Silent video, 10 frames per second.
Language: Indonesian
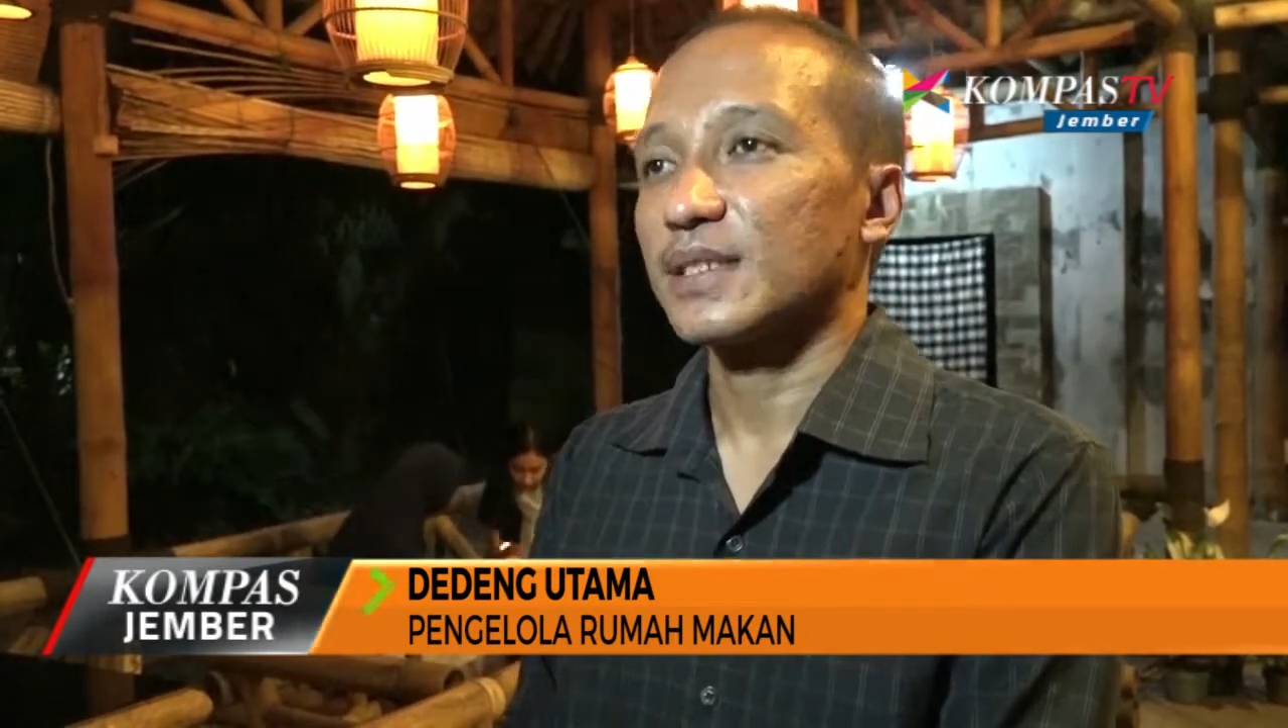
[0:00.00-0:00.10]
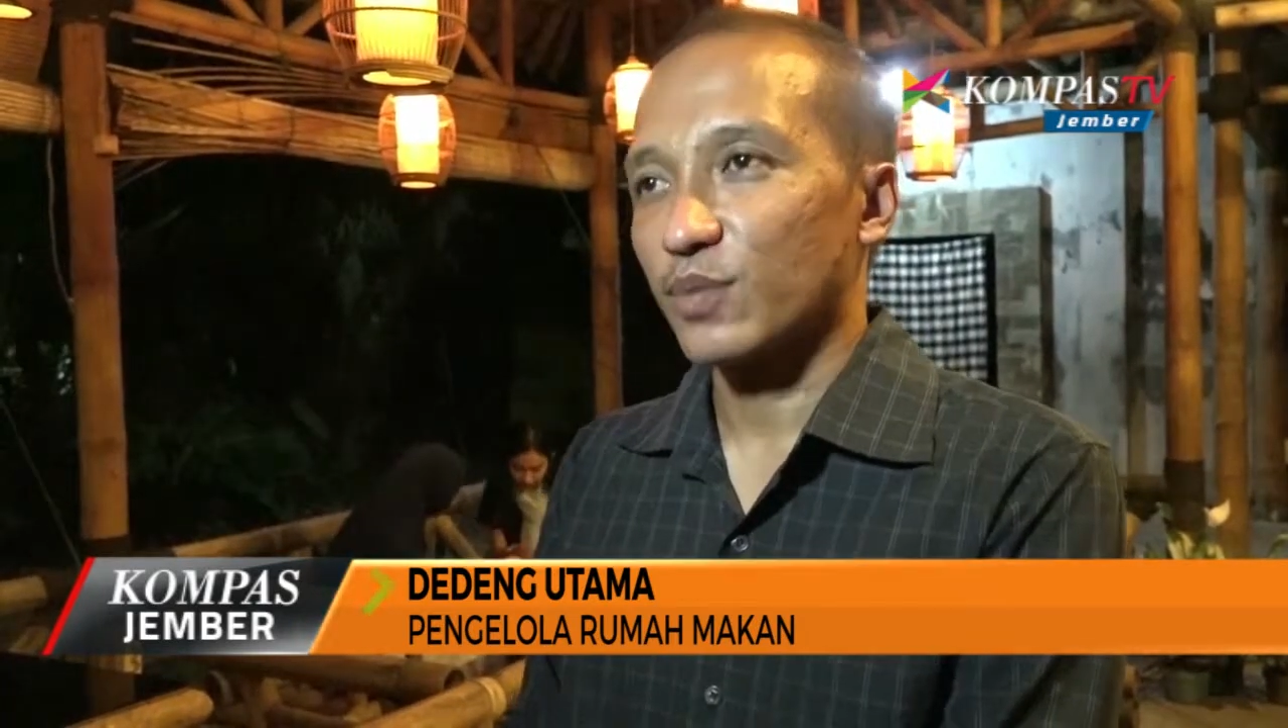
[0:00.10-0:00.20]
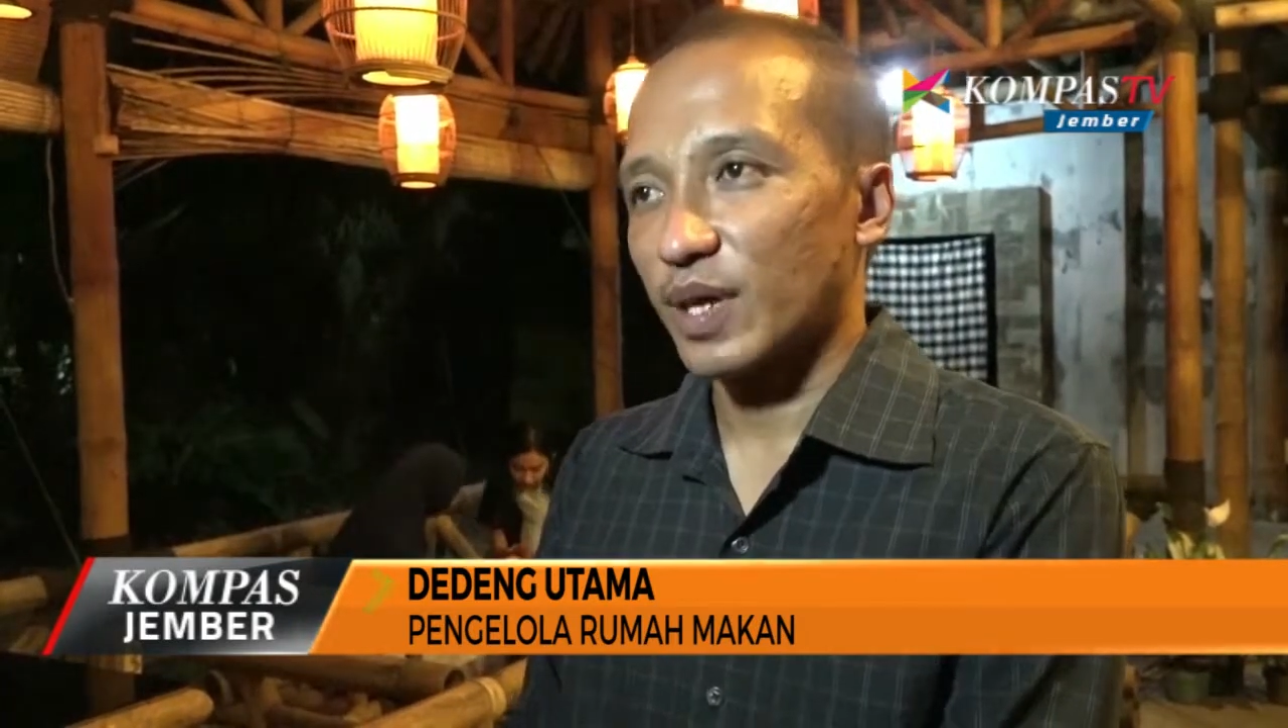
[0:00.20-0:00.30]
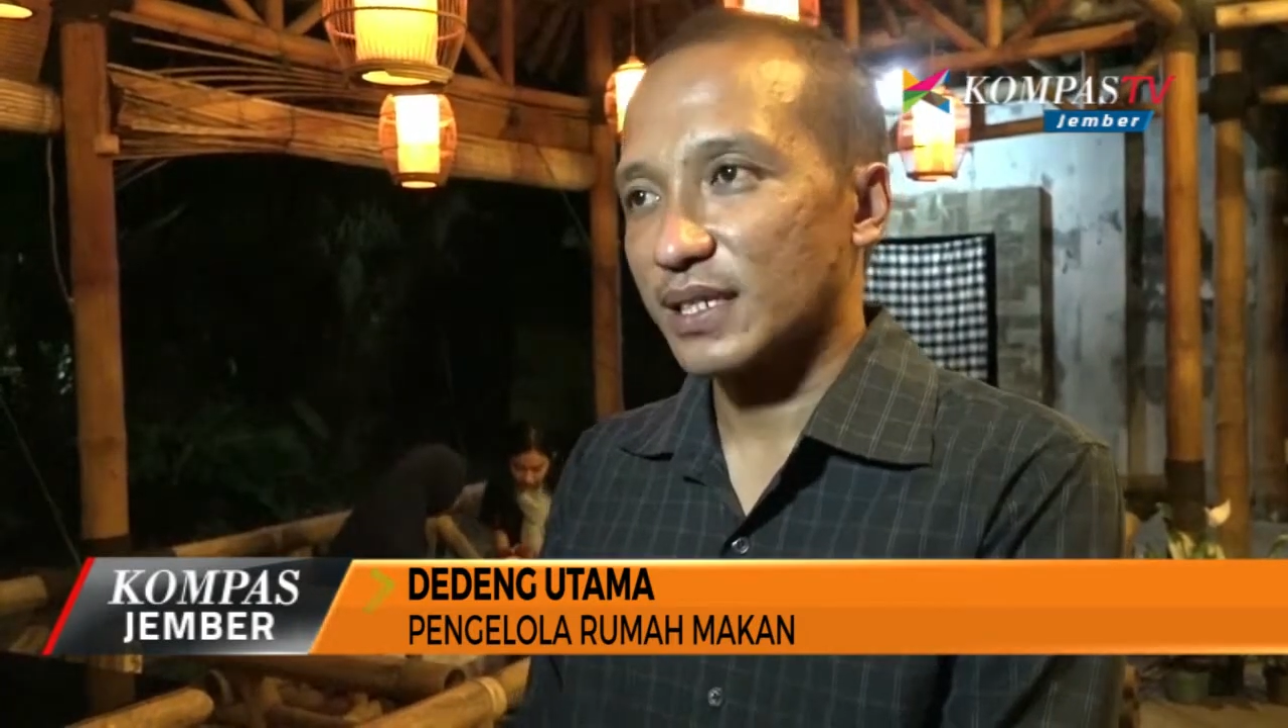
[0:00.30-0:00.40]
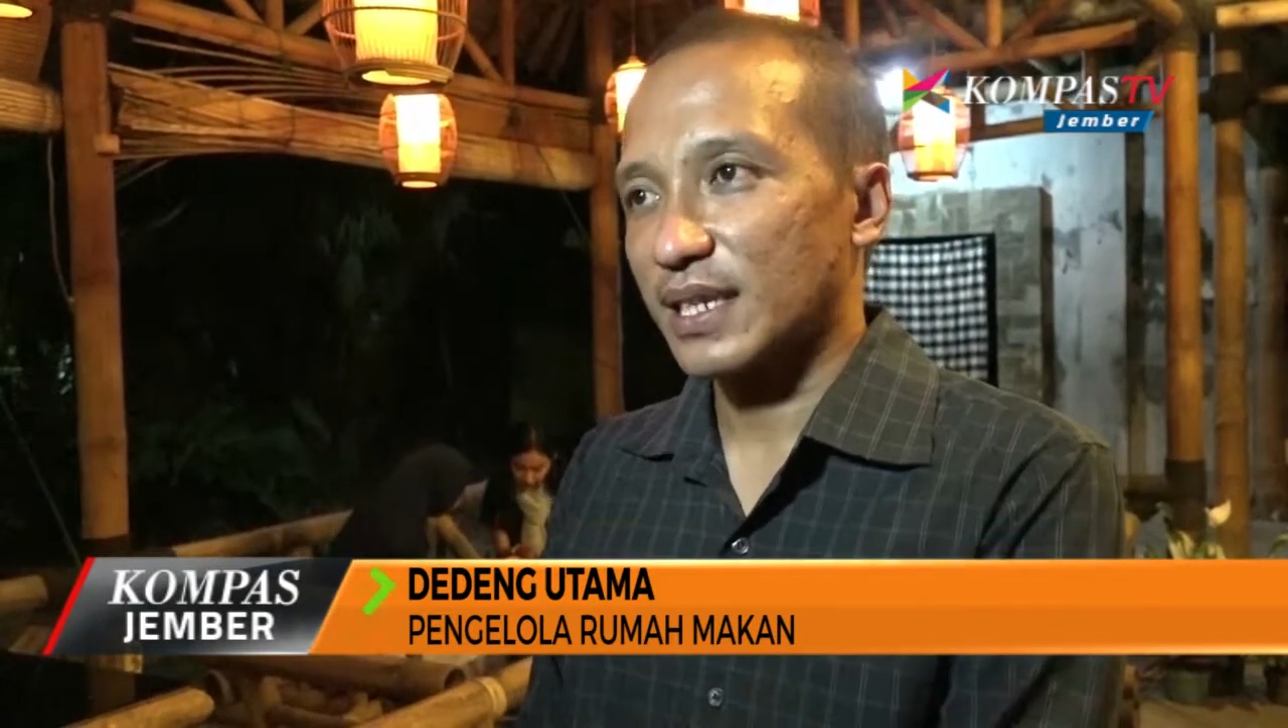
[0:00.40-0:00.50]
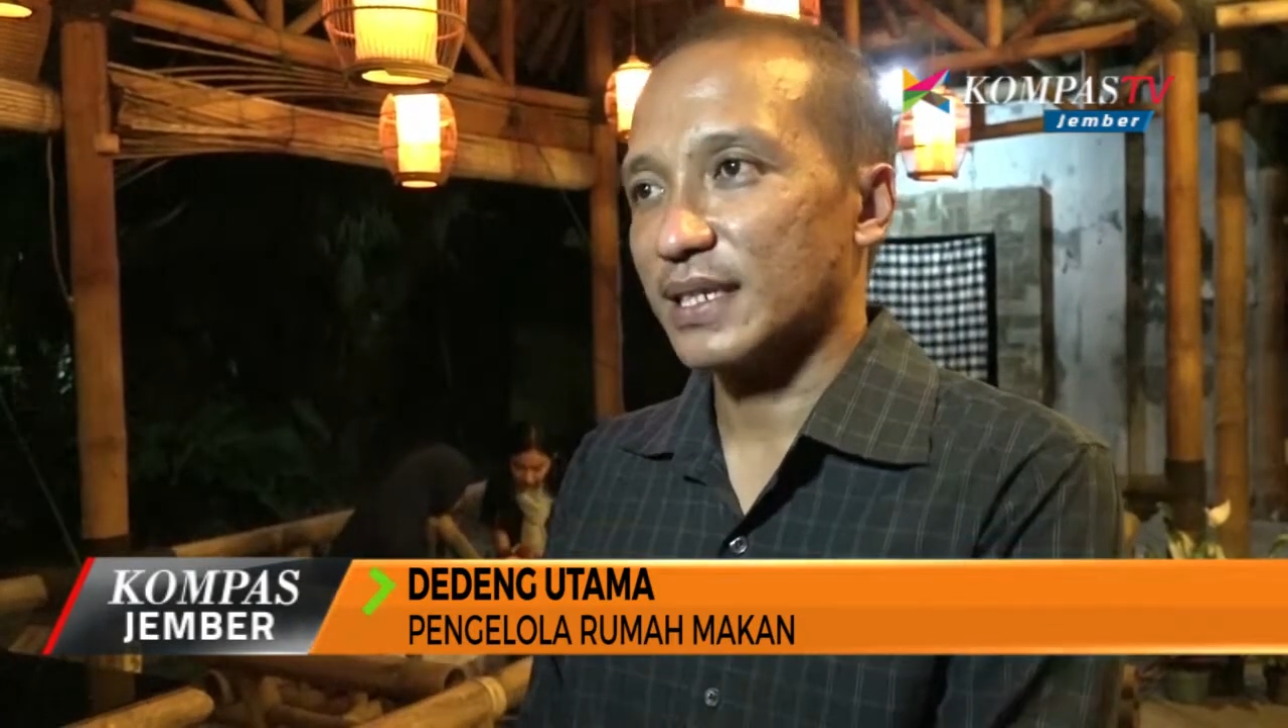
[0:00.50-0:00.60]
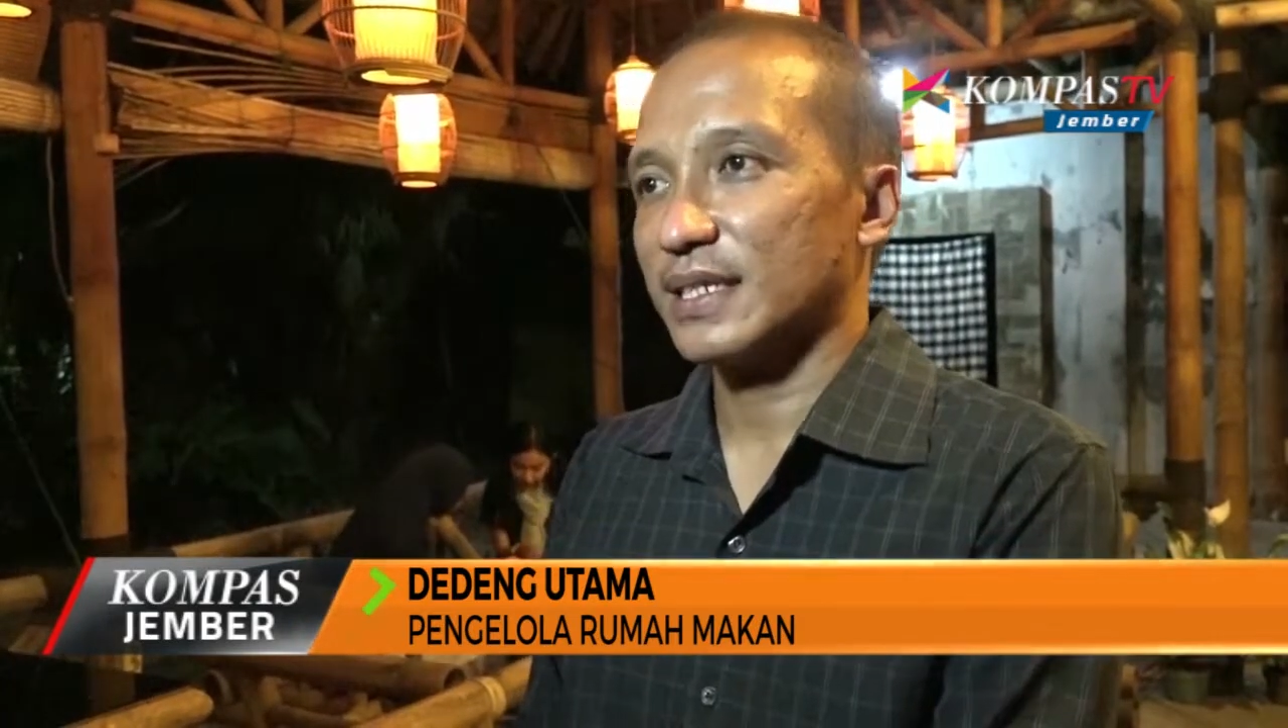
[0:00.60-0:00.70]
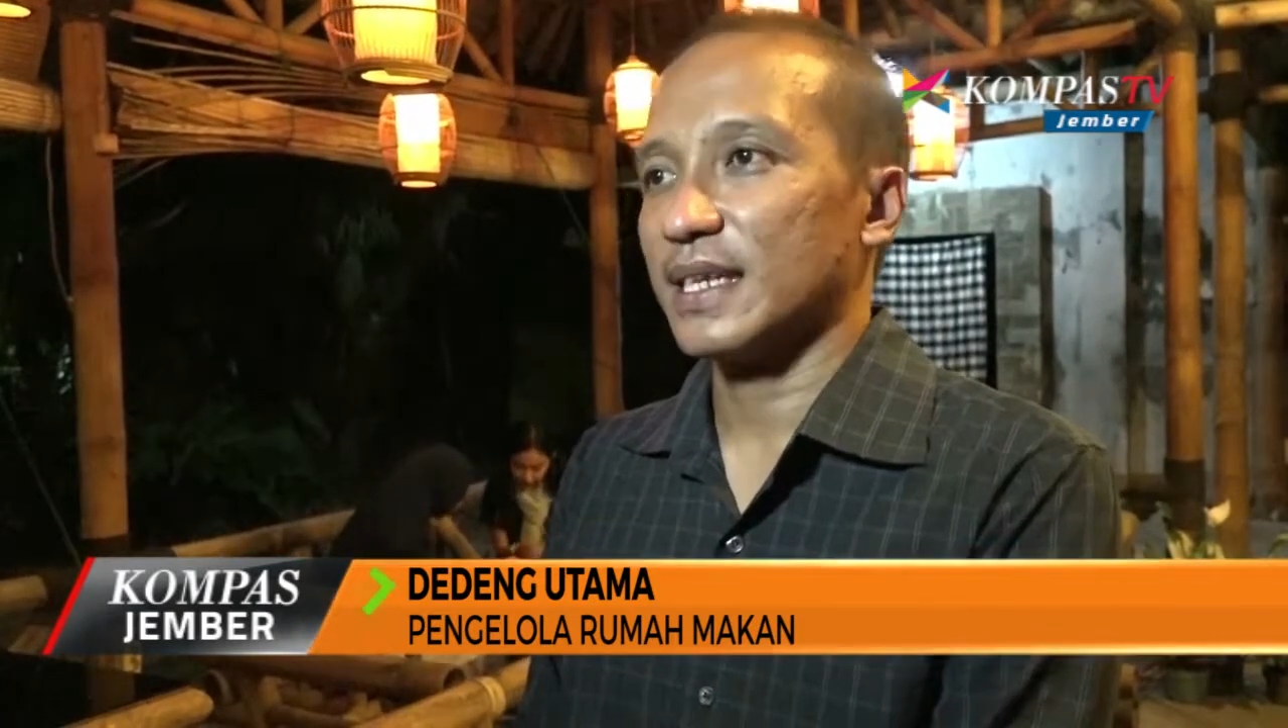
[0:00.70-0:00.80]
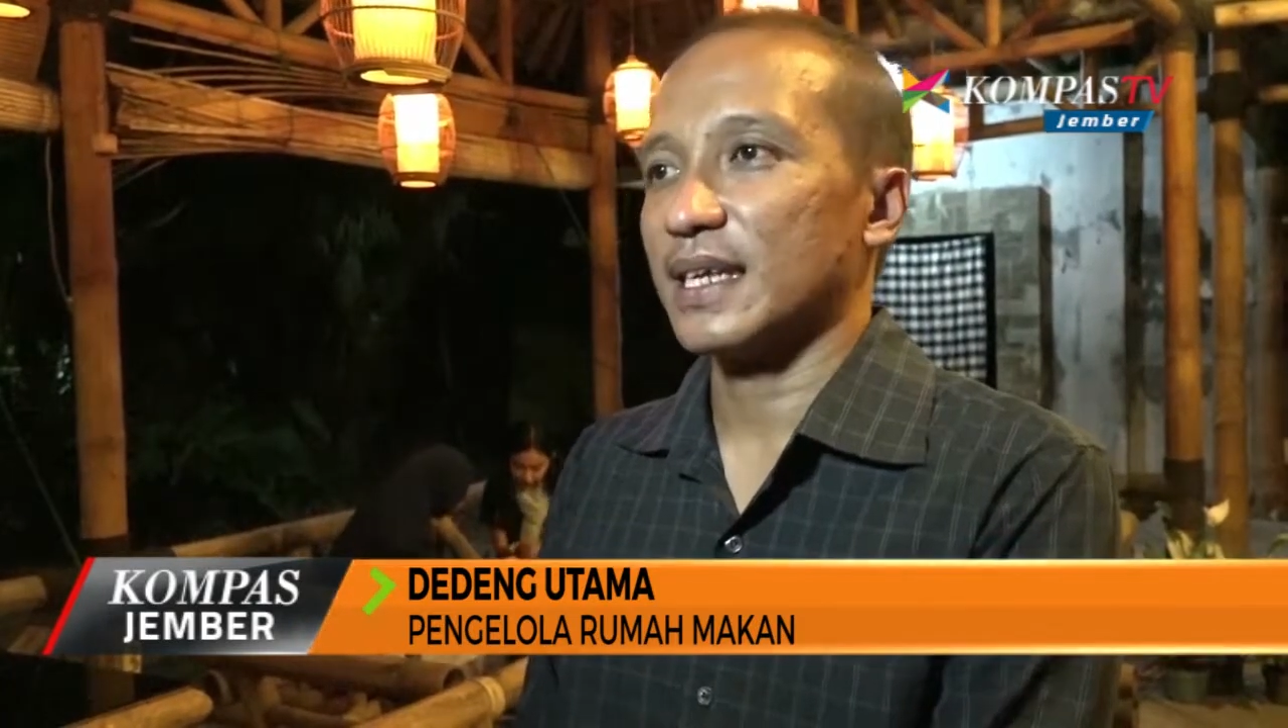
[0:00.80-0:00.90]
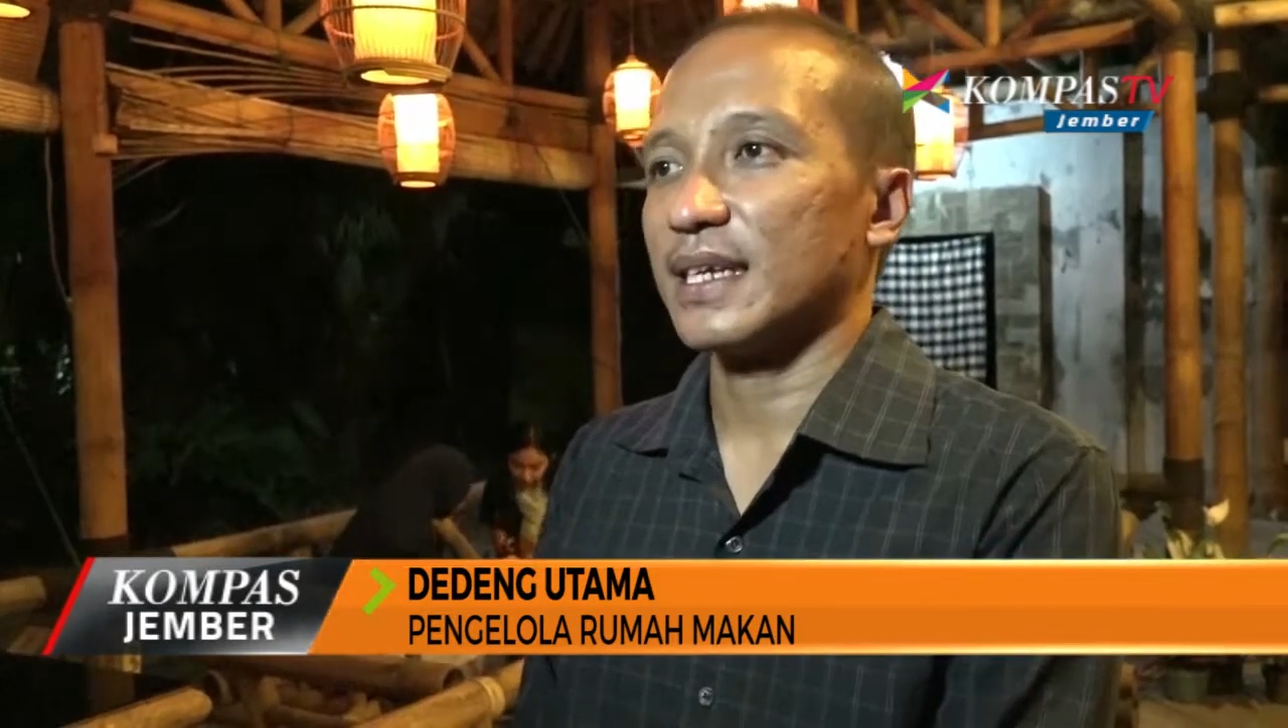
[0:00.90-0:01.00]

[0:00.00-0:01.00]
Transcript: semua rasa ada di sana